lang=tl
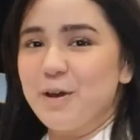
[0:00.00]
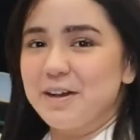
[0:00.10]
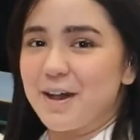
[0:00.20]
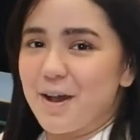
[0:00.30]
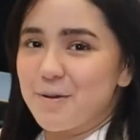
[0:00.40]

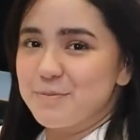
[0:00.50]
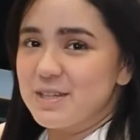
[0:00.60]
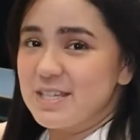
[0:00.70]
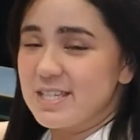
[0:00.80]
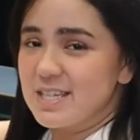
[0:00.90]
Welcome.
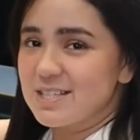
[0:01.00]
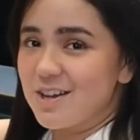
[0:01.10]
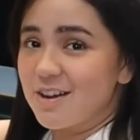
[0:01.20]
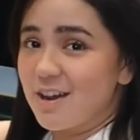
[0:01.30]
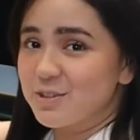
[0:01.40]
This is
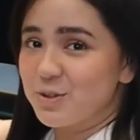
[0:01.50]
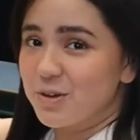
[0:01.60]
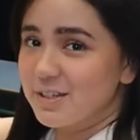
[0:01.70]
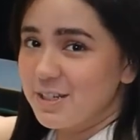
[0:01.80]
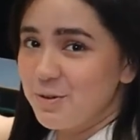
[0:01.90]
our
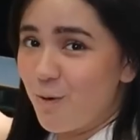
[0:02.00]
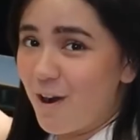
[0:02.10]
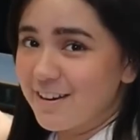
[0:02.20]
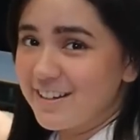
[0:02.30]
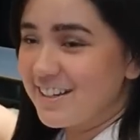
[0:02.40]
attorney,
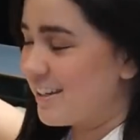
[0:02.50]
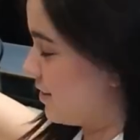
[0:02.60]
Wardy